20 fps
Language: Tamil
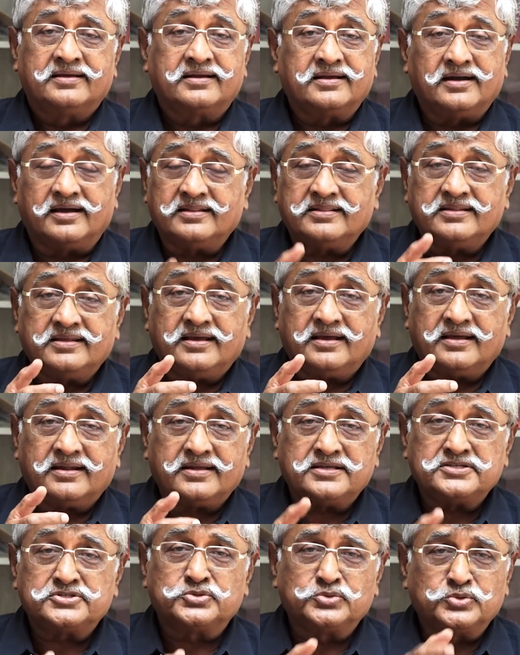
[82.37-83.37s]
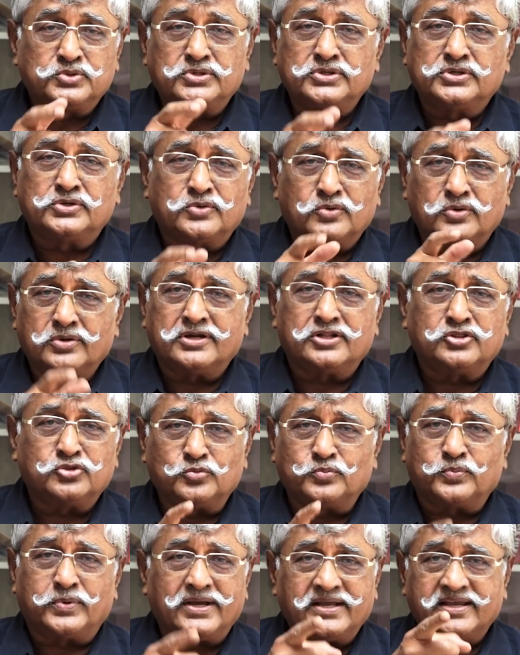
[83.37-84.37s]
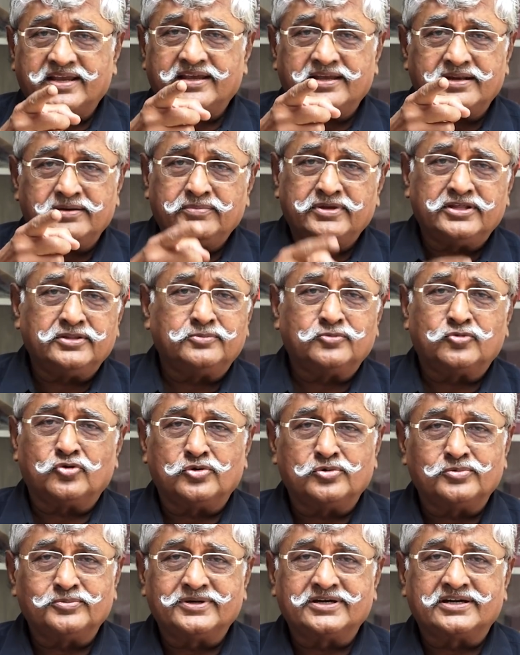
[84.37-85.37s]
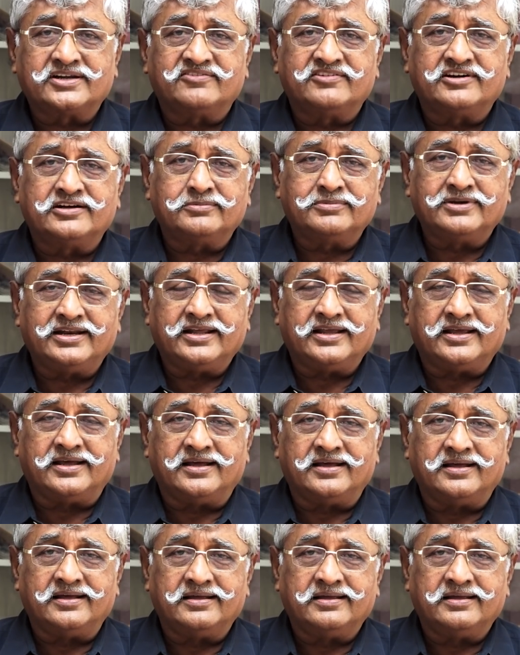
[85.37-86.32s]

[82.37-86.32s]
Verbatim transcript: காந்தியாரை சுட்டு கொன்ற துப்பாக்கியின் மீதும் கோபம் இருக்க வேண்டும் இல்லையா